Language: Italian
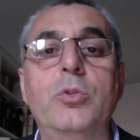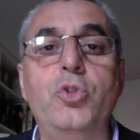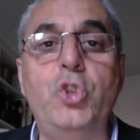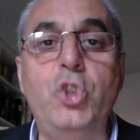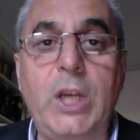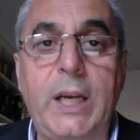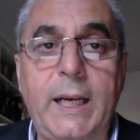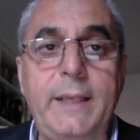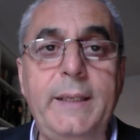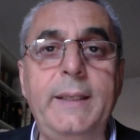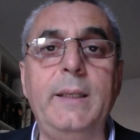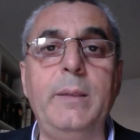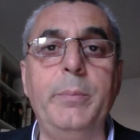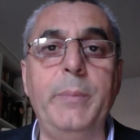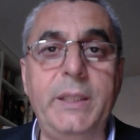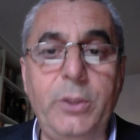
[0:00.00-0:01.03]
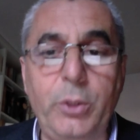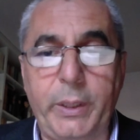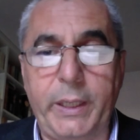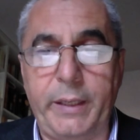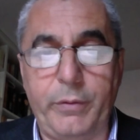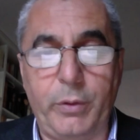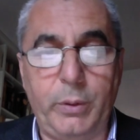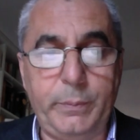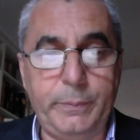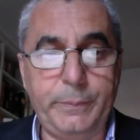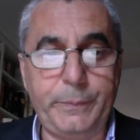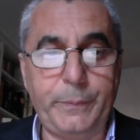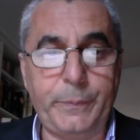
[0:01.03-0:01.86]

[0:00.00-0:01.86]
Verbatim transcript: già nel Medioevo.